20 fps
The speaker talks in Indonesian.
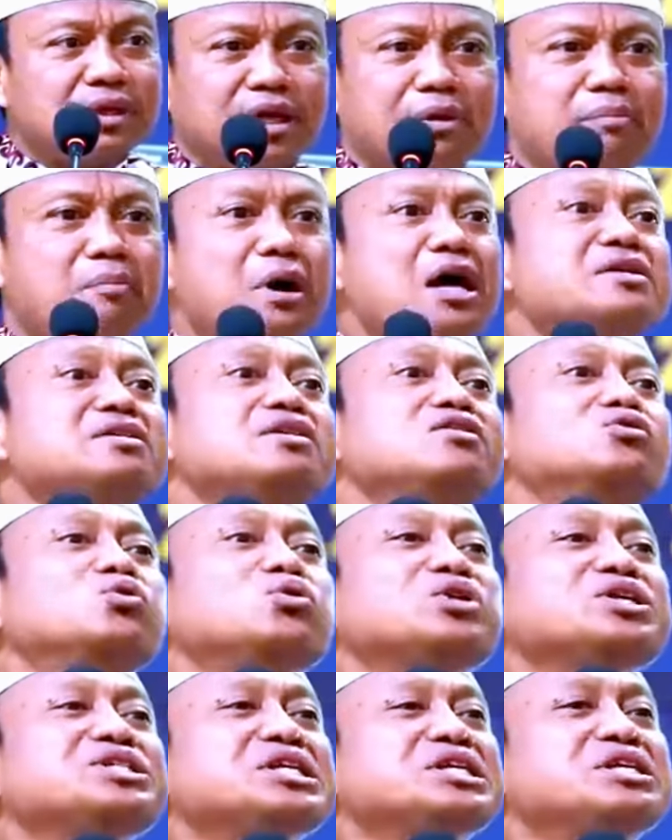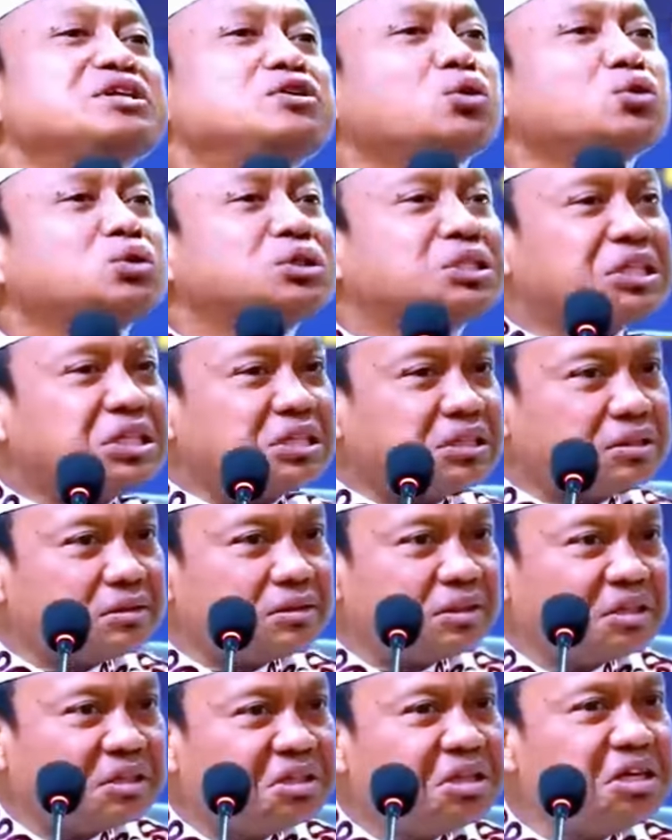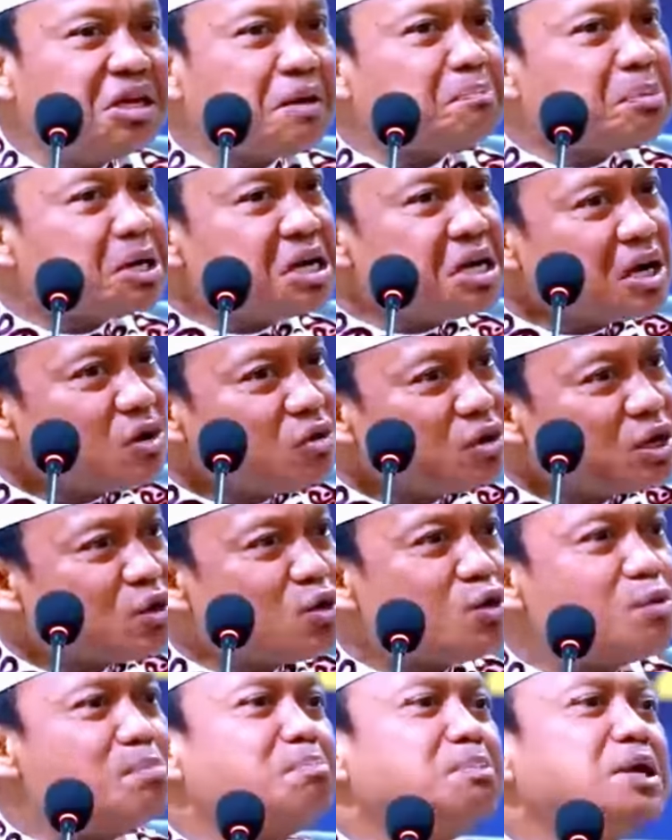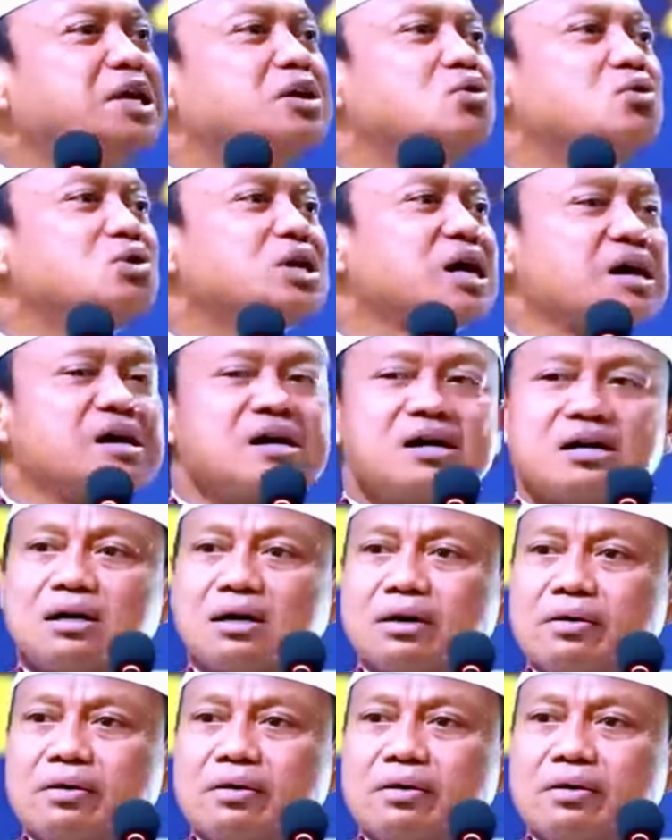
emaknya itu orang jadi dokter tidak pernah kena komplain orang